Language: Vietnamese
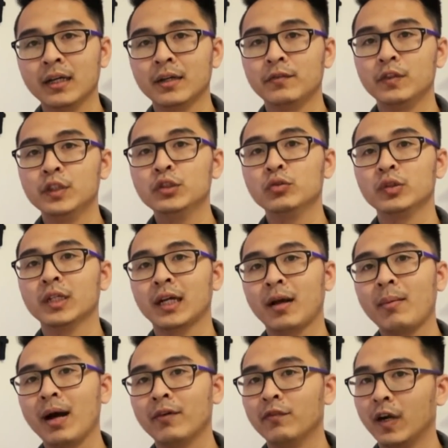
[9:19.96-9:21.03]
Ví dụ như là các
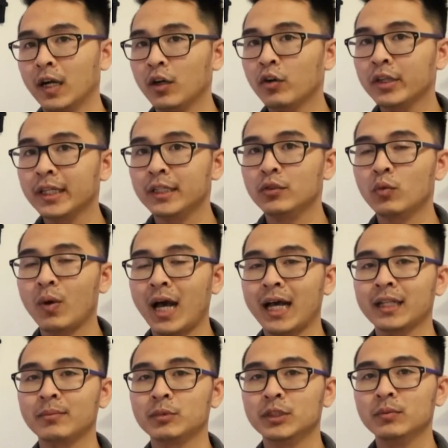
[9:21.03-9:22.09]
bạn vẫn có thể dùng hai
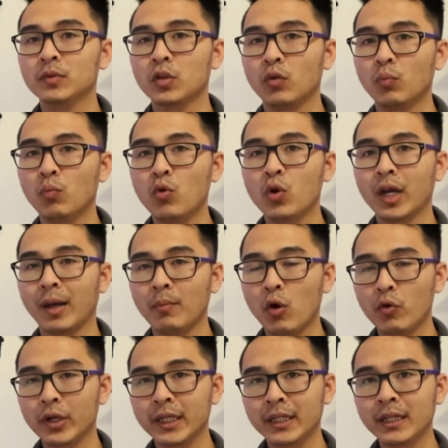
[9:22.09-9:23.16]
trăm chín mươi đồng mua lại
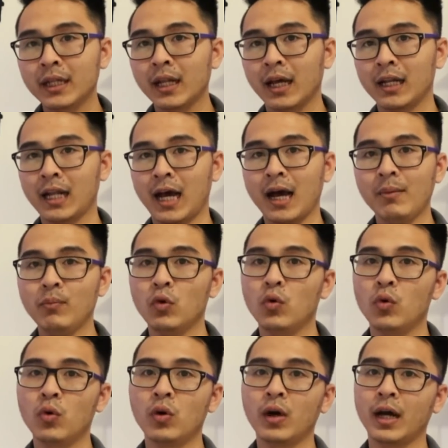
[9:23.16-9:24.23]
Boeing hay là
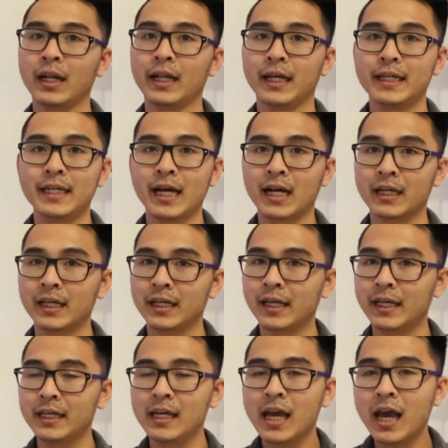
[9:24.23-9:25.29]
Apple hay là a rờ ca
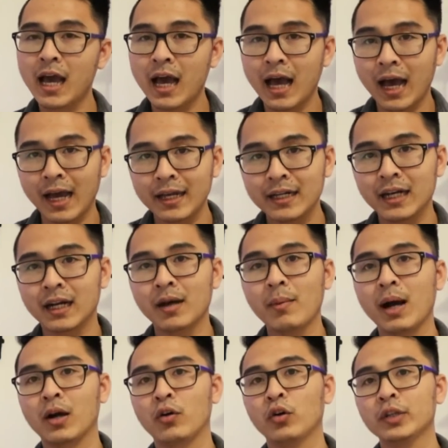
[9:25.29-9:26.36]
ca, hay là các
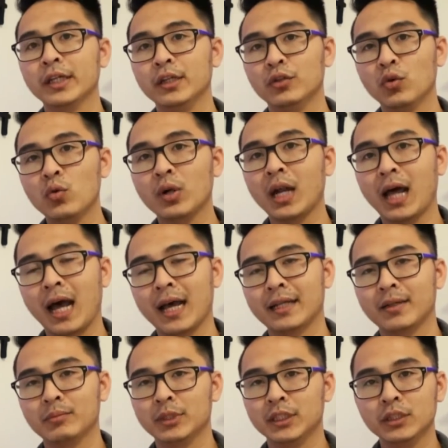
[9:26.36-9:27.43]
bạn có thể rút ra hai
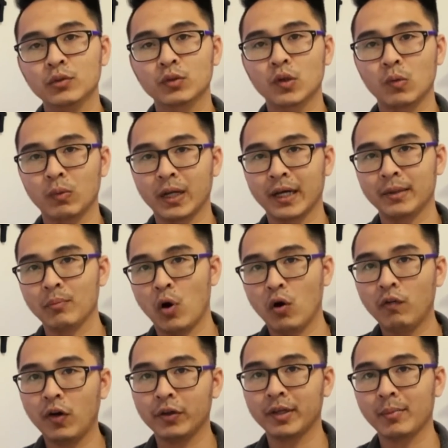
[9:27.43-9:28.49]
trăm chín mươi đồng này bỏ
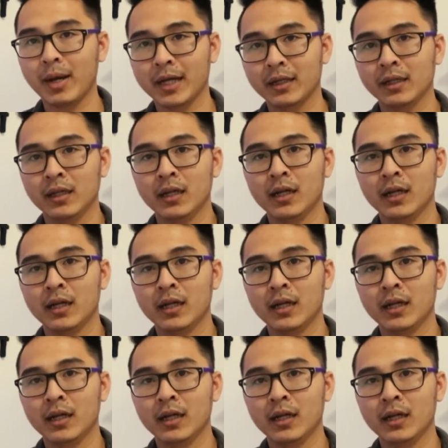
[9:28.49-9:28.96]
vào nhà bank,